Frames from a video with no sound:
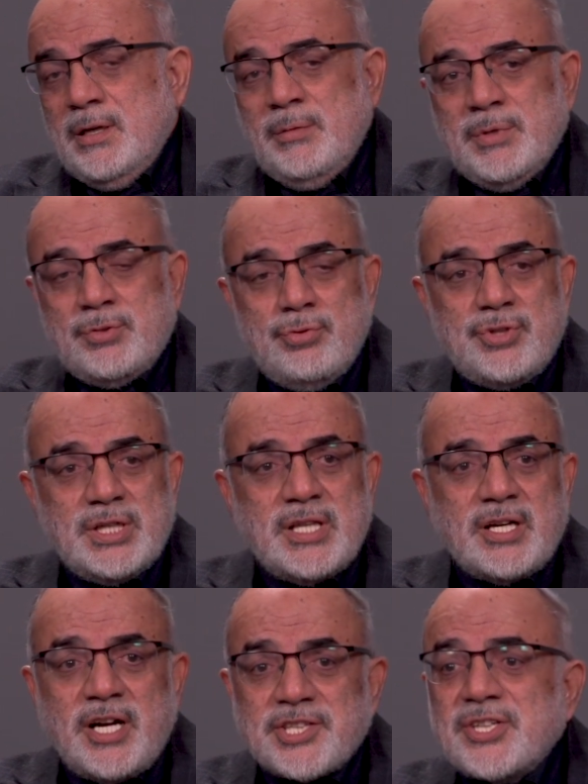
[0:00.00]
Ama
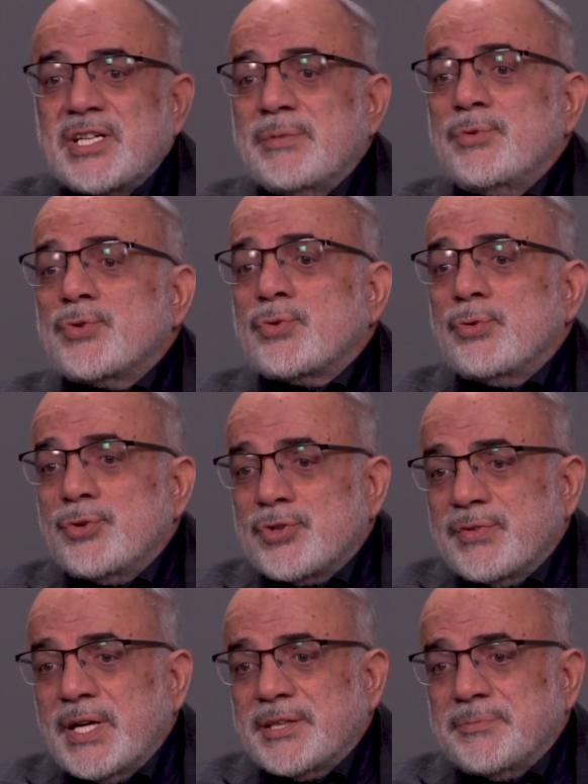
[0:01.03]
Türkiye'de kaç tane
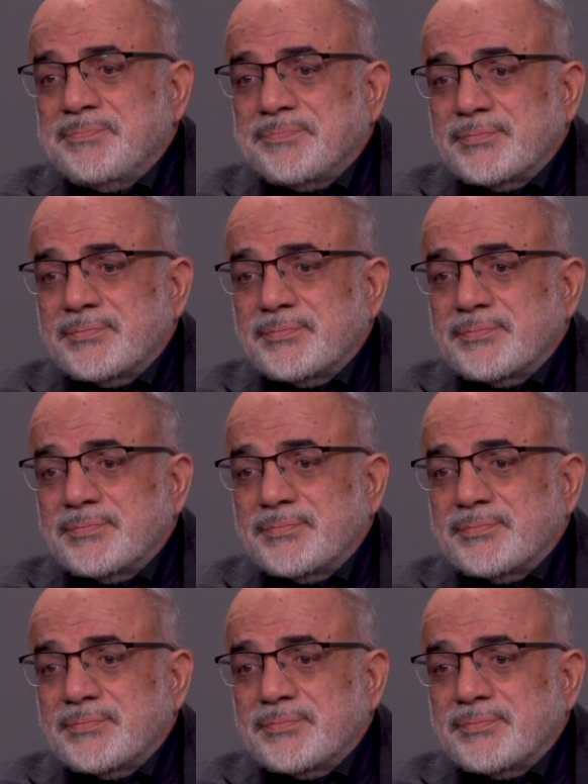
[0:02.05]
bisküvici var?